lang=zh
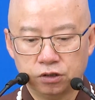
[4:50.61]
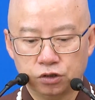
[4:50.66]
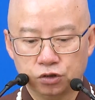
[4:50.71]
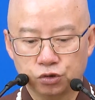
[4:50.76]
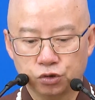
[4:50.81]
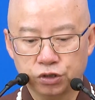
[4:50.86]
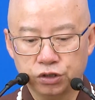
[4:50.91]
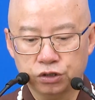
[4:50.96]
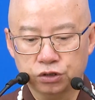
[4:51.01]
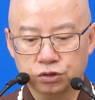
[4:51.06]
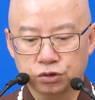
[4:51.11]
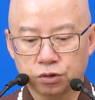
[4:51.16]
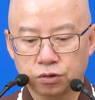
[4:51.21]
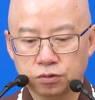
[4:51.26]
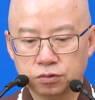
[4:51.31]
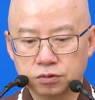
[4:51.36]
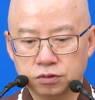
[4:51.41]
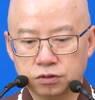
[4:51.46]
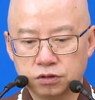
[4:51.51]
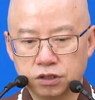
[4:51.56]
所以
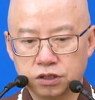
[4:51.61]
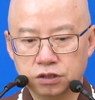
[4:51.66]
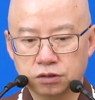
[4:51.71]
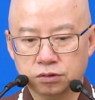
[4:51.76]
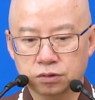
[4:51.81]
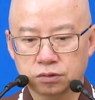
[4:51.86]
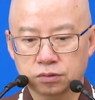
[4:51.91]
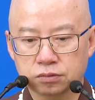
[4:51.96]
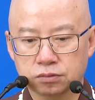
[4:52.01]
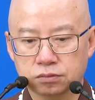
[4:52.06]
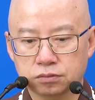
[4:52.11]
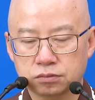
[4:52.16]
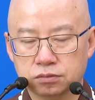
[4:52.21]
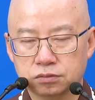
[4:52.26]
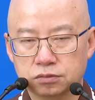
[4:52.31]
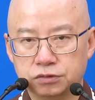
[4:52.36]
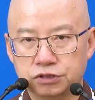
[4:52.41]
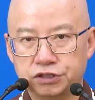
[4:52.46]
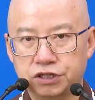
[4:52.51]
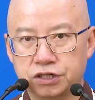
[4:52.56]
从这种
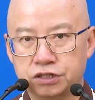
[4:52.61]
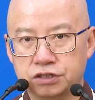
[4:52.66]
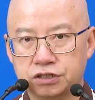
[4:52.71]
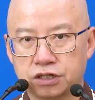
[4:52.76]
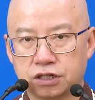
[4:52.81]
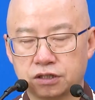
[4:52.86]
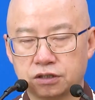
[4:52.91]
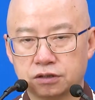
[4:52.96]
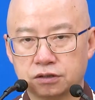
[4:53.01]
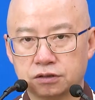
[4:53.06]
现象，